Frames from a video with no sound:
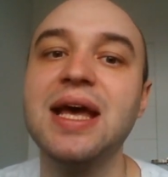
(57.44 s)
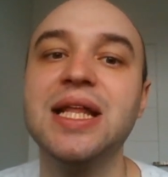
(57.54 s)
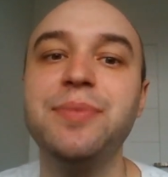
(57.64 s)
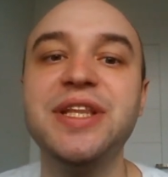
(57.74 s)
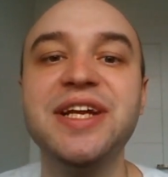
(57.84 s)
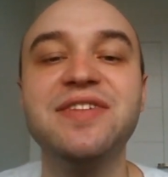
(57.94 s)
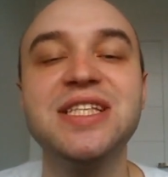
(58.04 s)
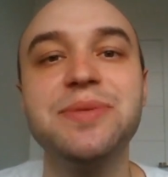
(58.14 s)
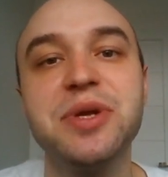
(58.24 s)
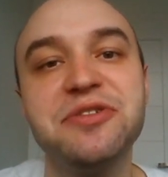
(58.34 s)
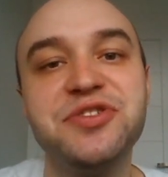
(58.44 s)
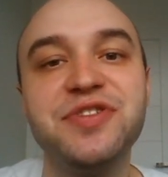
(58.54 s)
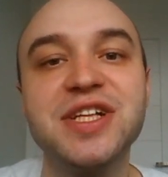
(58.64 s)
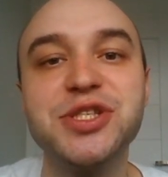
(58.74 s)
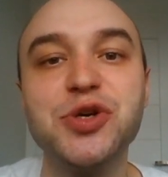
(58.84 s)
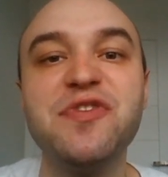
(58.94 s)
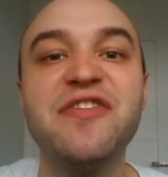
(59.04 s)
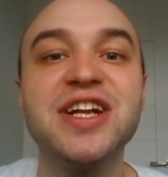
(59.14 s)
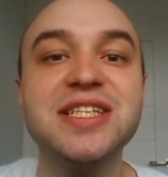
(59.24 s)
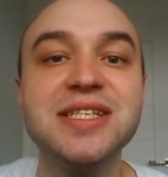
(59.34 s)
Дмитрий Владимирович
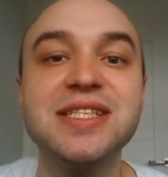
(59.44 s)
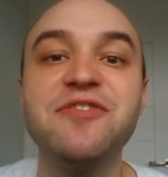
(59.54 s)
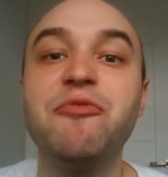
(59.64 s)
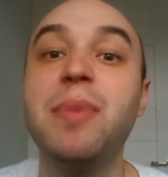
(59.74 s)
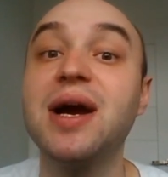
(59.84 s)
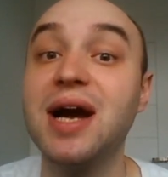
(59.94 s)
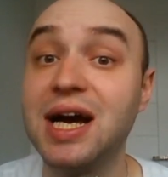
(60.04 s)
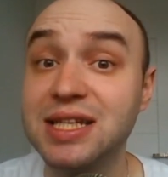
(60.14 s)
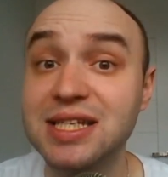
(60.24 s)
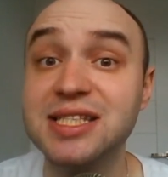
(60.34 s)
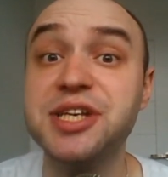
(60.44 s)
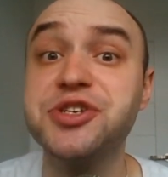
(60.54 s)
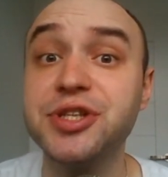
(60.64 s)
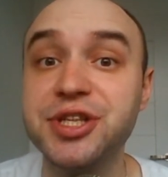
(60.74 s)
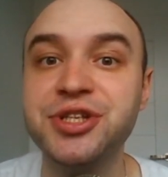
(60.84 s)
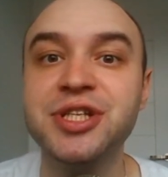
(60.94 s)
Философов родился в богатой, зажиточной